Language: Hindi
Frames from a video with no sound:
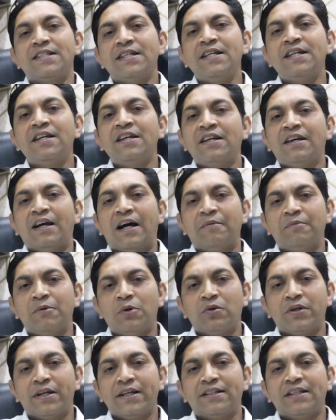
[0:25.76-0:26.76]
से हम
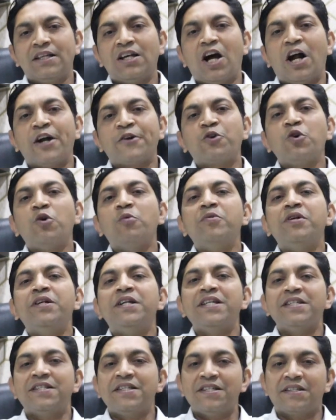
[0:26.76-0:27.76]
लोग कहते हैं ऑटो
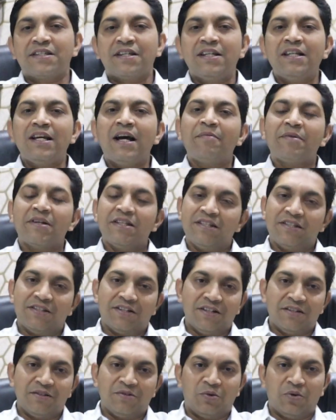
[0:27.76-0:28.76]
इम्यून डिसीज़ के लिए आप
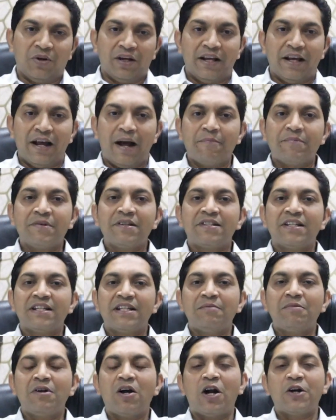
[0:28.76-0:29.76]
रेजिस्टेंस हो गए हैं आपके शरीर में